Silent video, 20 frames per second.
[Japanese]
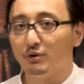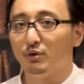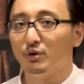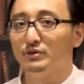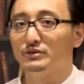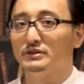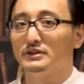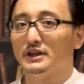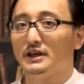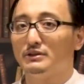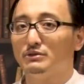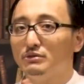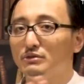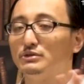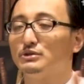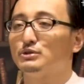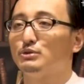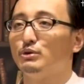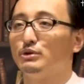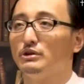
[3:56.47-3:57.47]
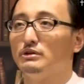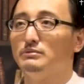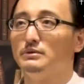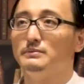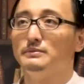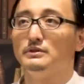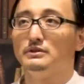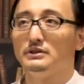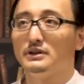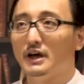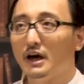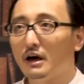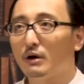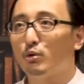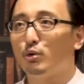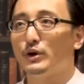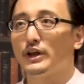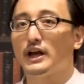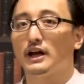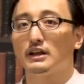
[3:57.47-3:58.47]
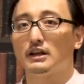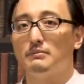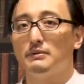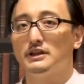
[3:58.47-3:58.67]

女のそういう部分が凝り固